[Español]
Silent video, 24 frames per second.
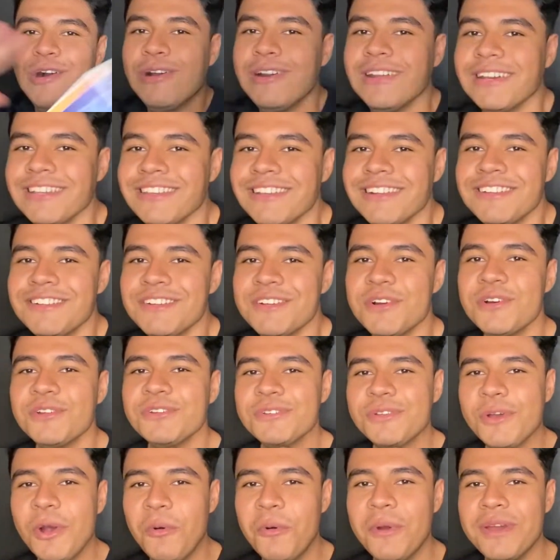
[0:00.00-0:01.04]
¿qué tal
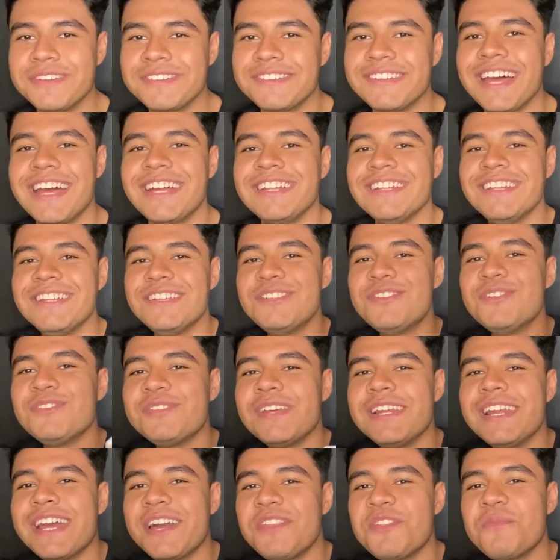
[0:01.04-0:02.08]
chicos? ¿Cómo están? Yo
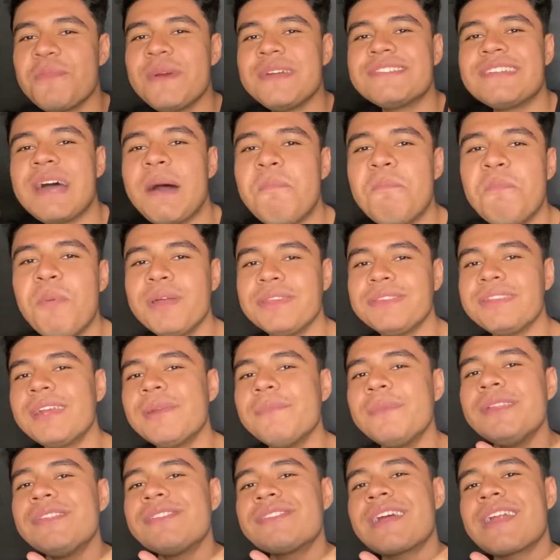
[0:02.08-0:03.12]
soy Alejandro Mesa, pueden
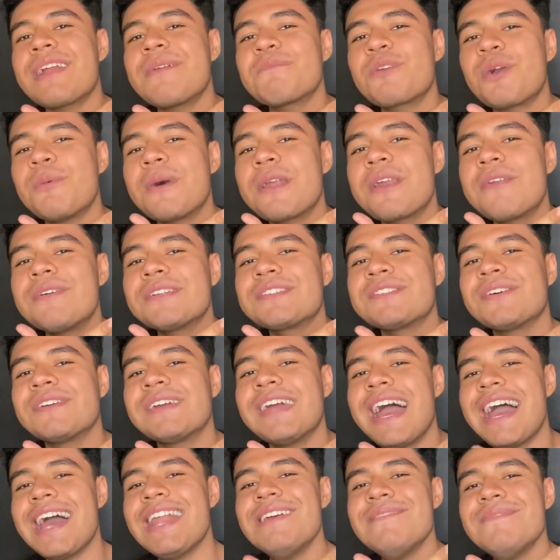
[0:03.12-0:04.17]
seguirme en Instagram como arroba
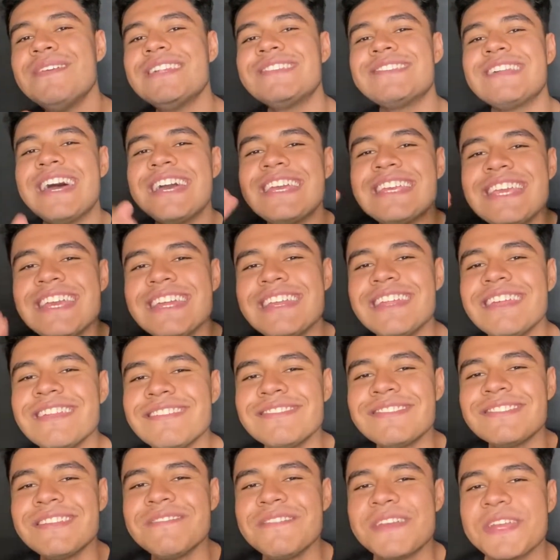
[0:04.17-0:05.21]
soy Ale Mesa y en
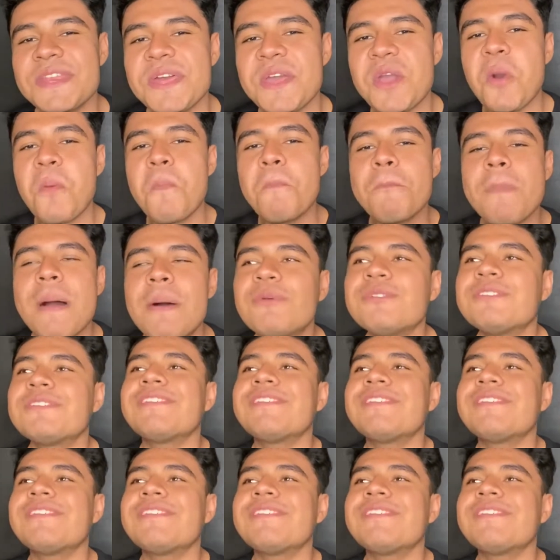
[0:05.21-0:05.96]
este video vamos a